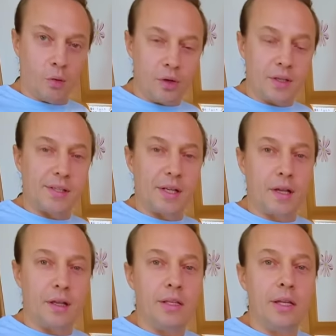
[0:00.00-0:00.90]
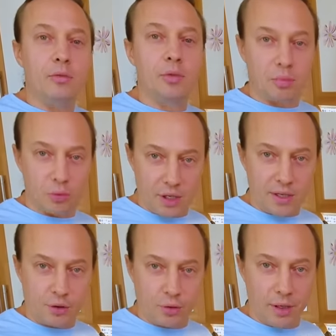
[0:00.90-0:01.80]
Курица не любит
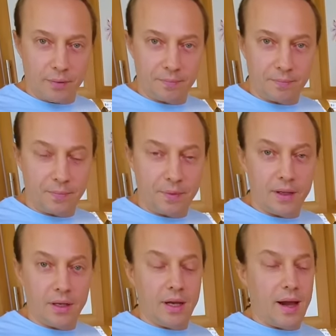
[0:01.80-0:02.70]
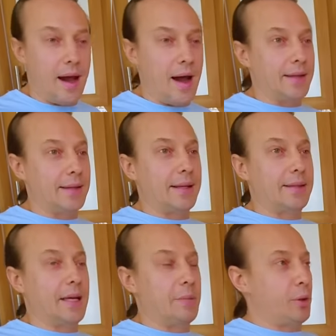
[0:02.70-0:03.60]
много соли. Она
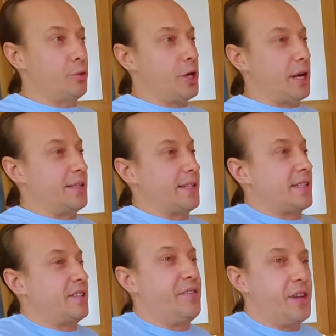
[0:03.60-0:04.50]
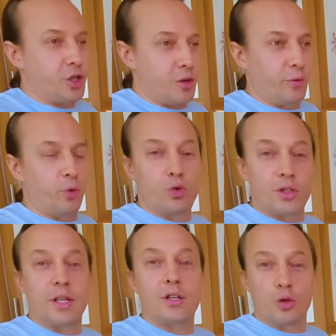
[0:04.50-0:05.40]
тогда получается свежей,
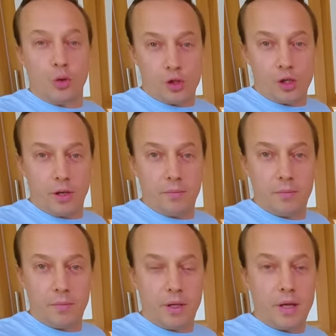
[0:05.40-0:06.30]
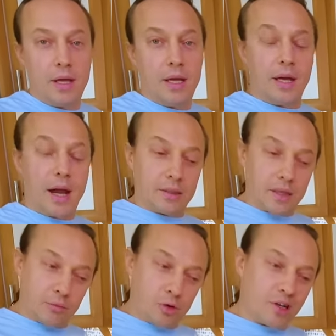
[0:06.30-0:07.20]
вкусной и сочной.
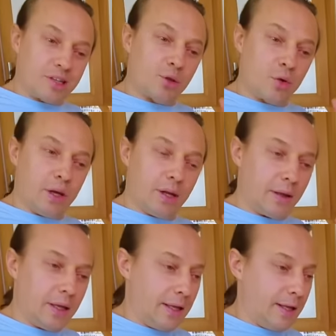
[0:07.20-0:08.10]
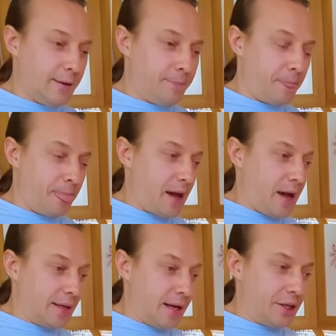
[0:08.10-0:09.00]
Когда много соли,
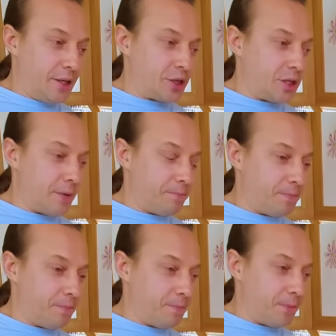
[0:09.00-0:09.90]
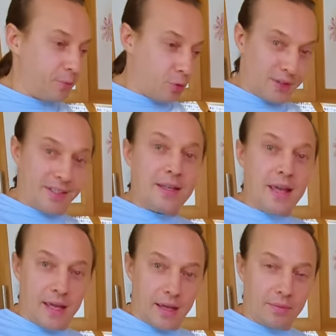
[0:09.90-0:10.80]
она, конечно,
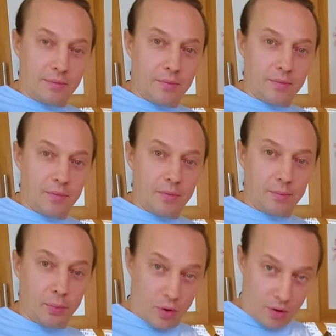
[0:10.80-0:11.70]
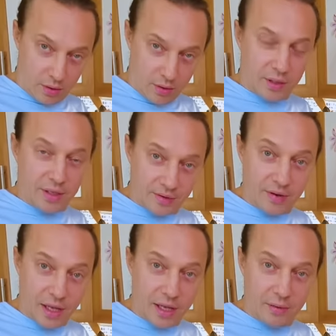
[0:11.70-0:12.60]
вкуснее по э,
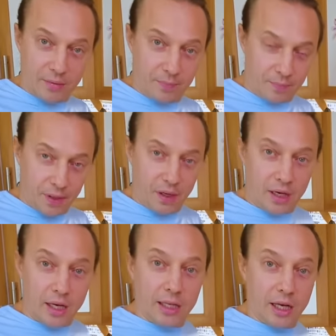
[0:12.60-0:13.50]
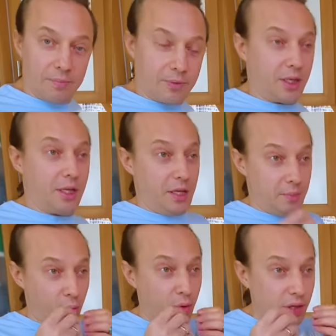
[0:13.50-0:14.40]
своей органолептике
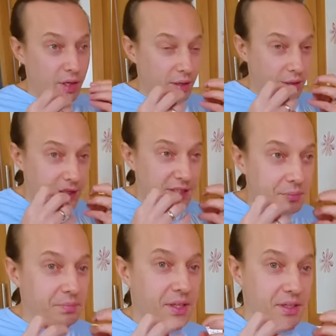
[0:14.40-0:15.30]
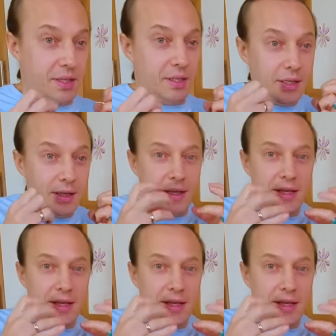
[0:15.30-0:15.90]
и по э, рецепторы-то